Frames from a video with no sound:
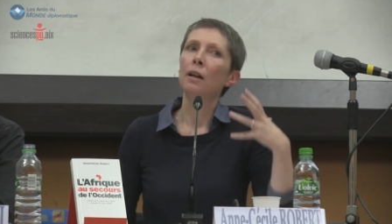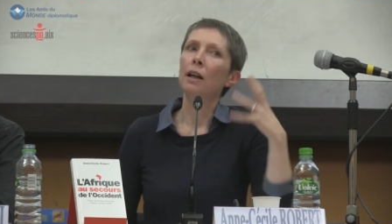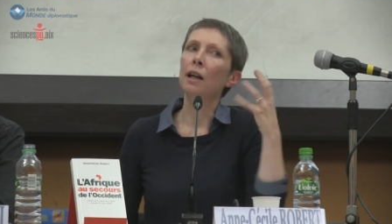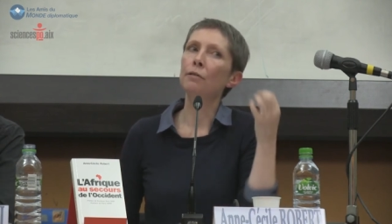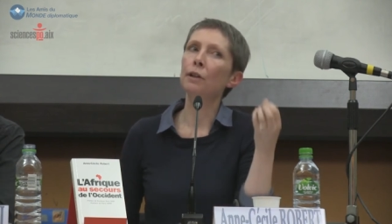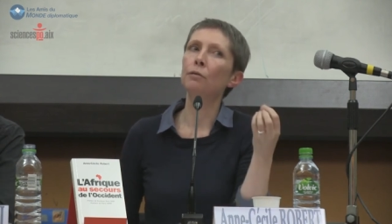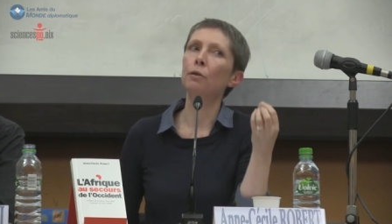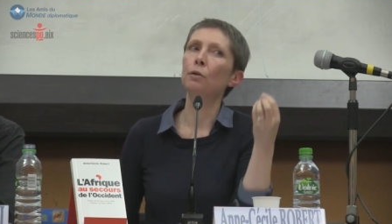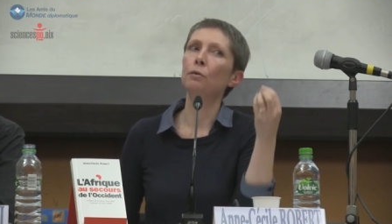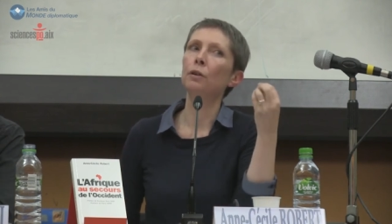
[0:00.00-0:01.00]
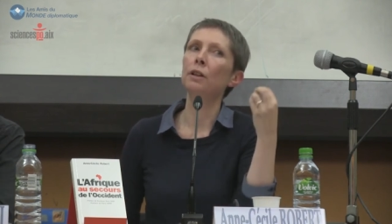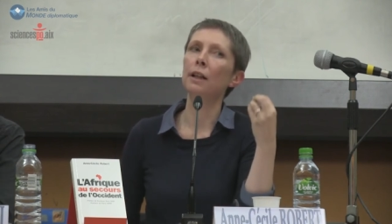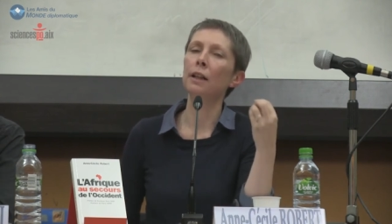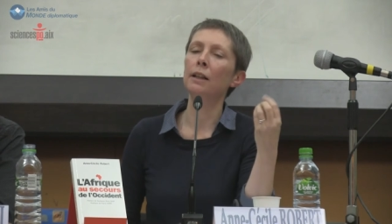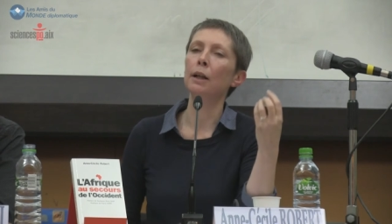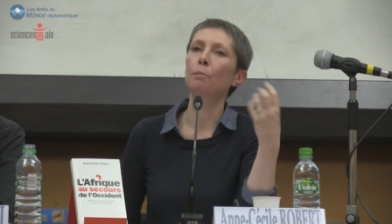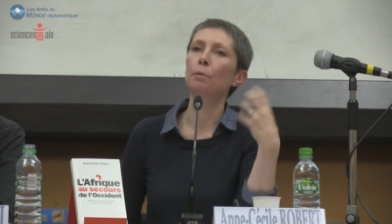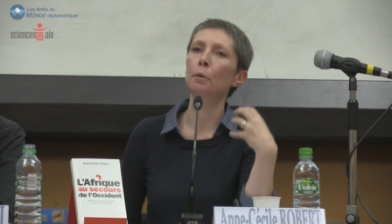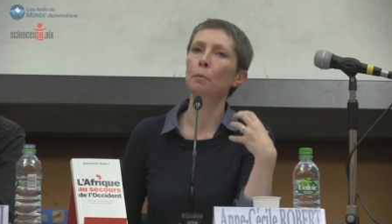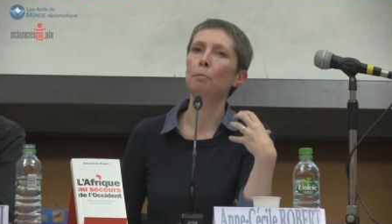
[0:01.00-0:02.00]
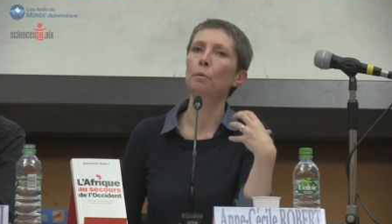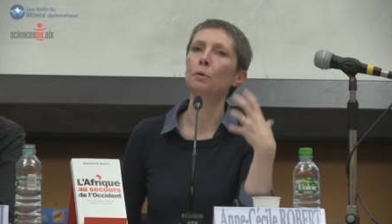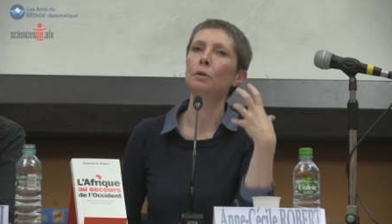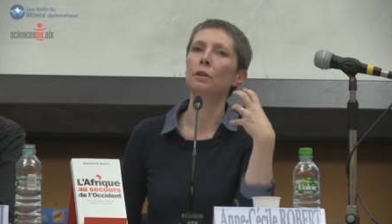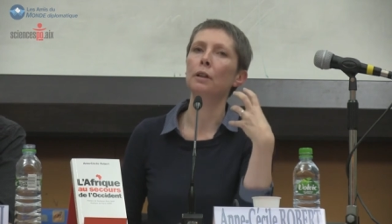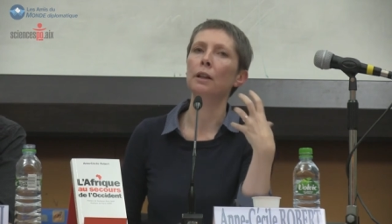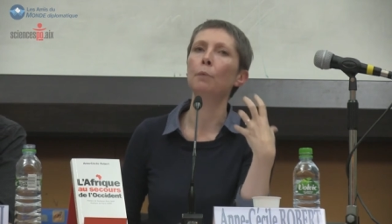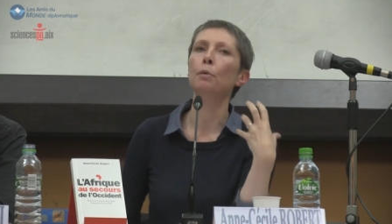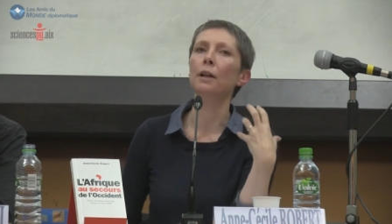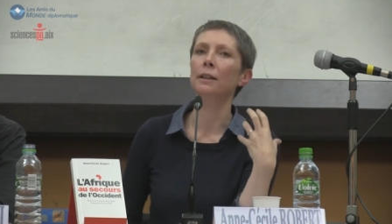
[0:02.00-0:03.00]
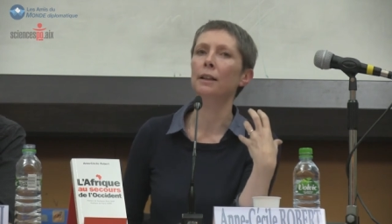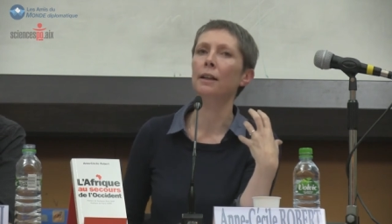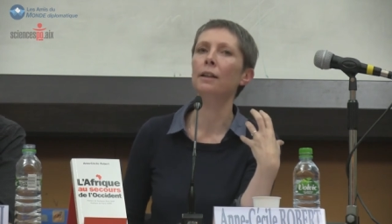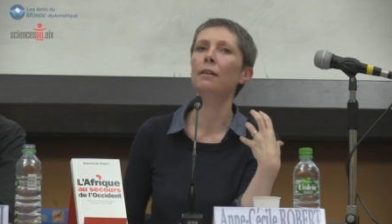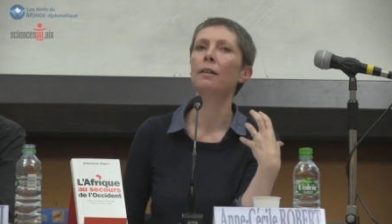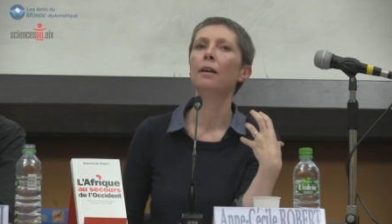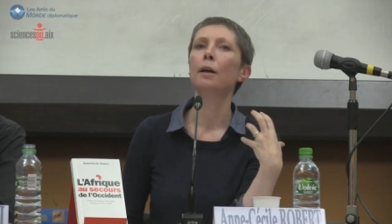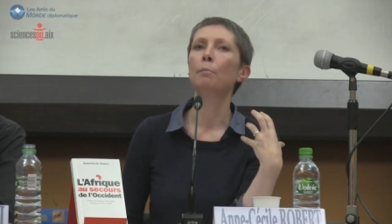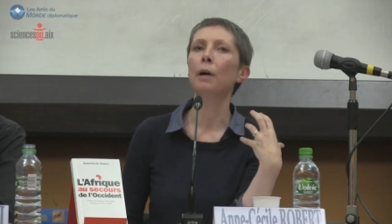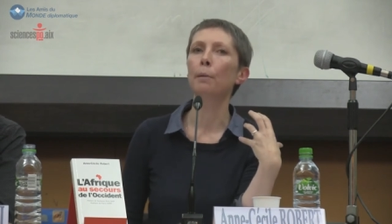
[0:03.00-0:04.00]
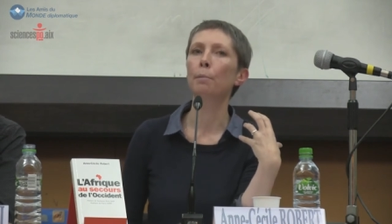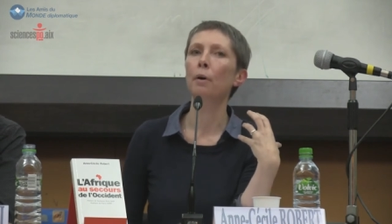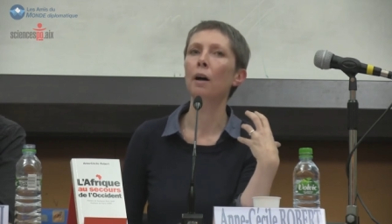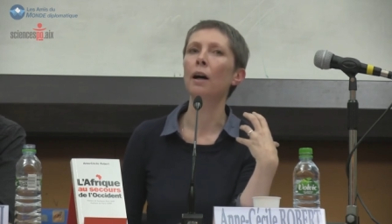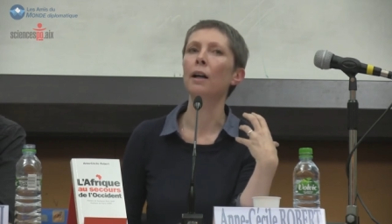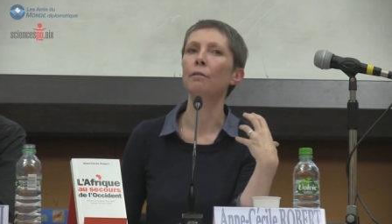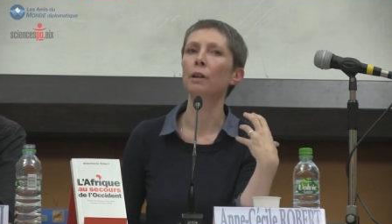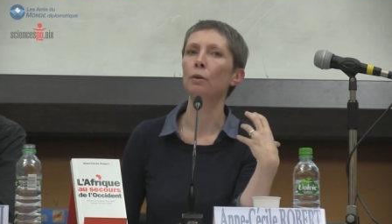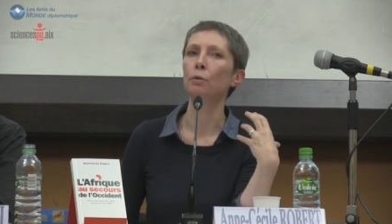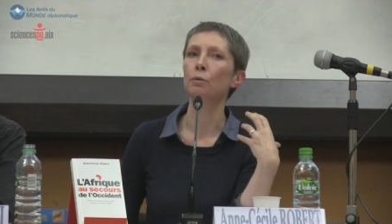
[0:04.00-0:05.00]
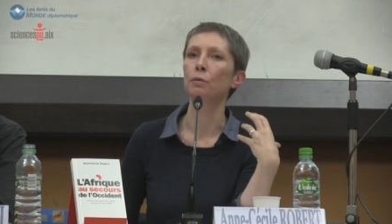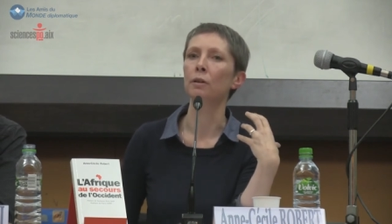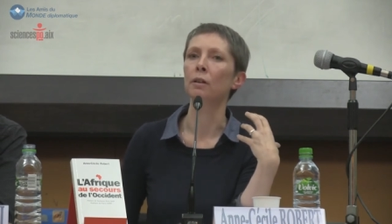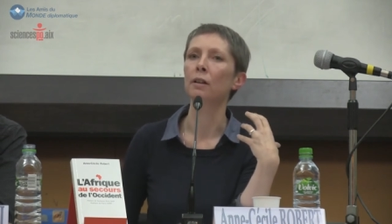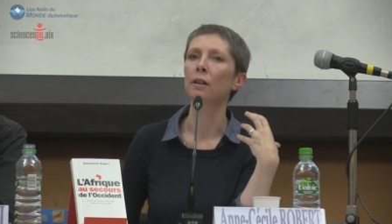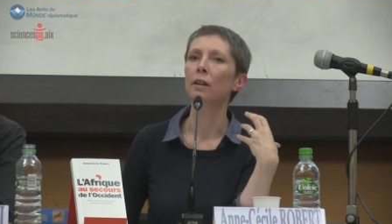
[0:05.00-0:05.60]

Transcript: L'Afrique francophone est un peu plus, est un peu à la traîne par rapport à l'Afrique anglophone.